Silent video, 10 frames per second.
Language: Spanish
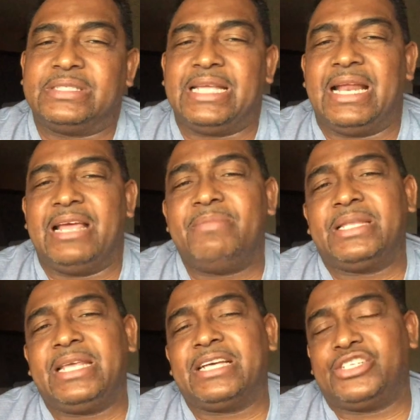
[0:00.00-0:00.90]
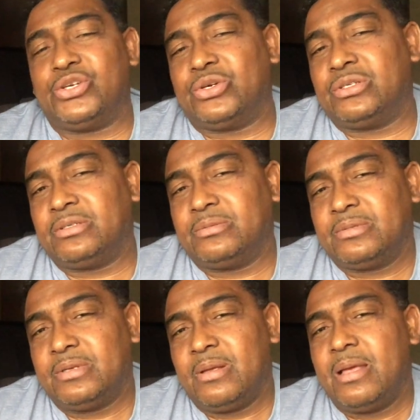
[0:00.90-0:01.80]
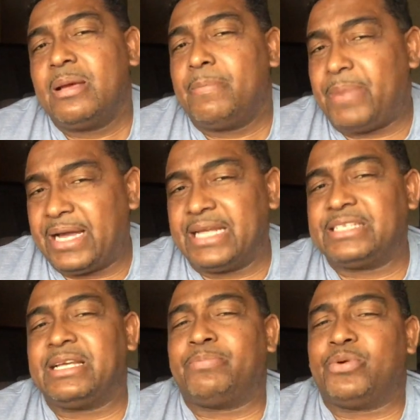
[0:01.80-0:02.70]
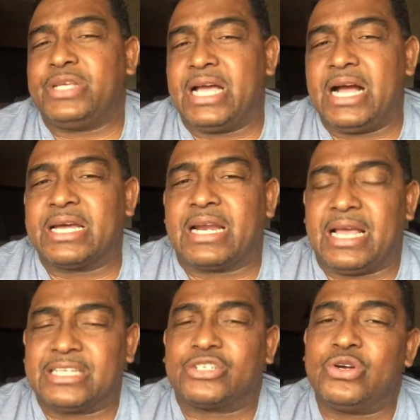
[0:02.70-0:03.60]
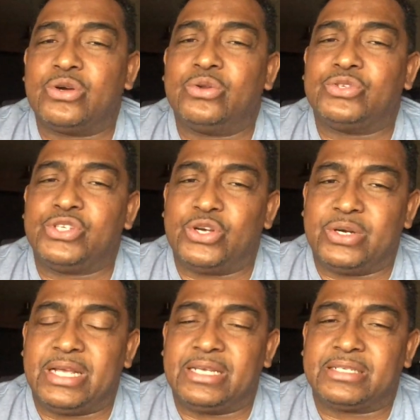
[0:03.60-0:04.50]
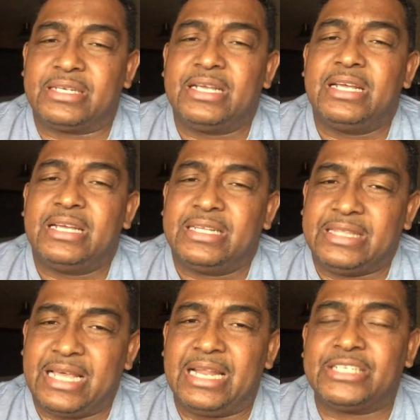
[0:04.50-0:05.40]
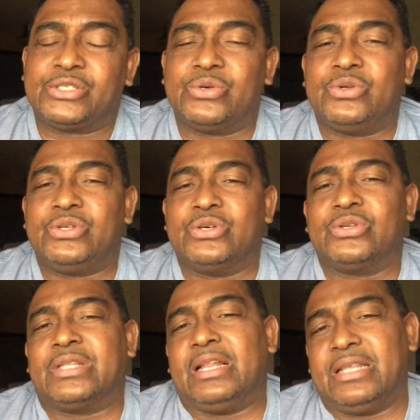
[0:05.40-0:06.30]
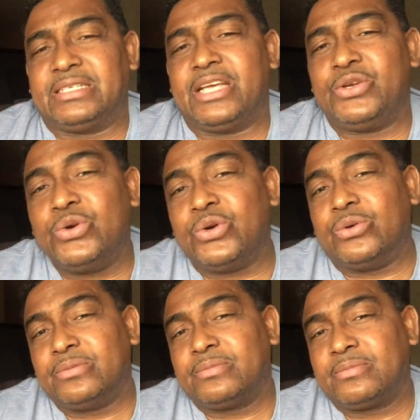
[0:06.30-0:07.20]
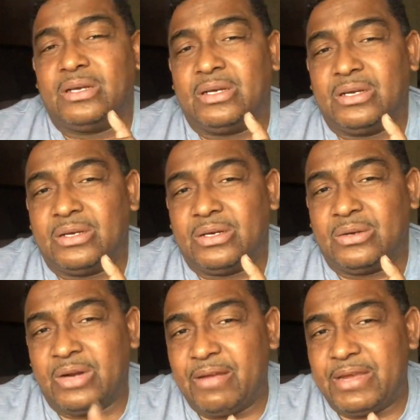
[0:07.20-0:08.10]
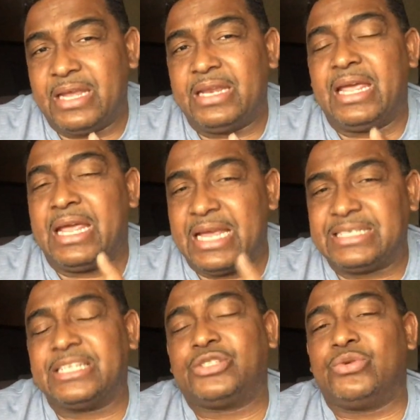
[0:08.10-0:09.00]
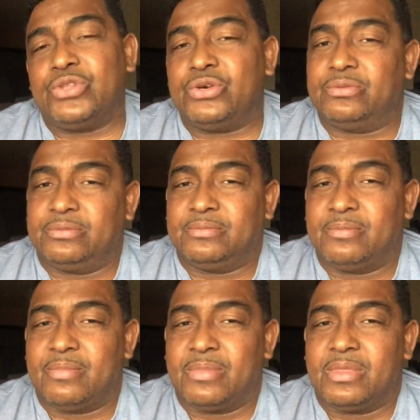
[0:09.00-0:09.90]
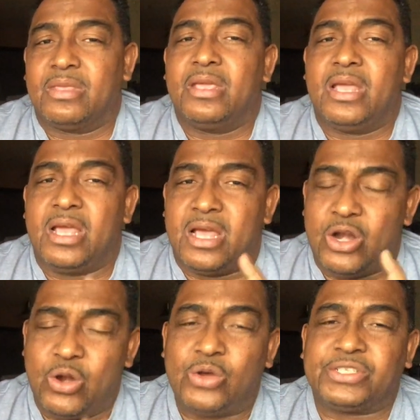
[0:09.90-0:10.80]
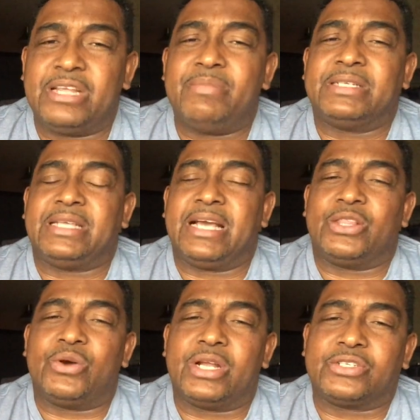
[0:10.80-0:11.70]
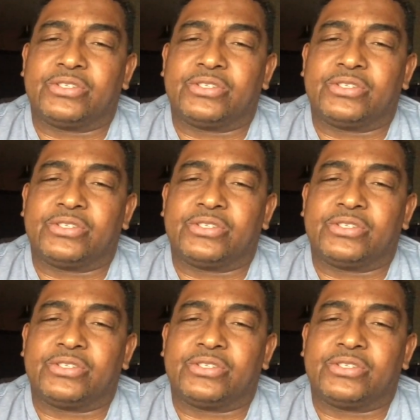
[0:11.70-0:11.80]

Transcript: de la investigación parece apoyar las conclusiones del estudio del desayuno. Oiga bien, en ese estudio, los investigadores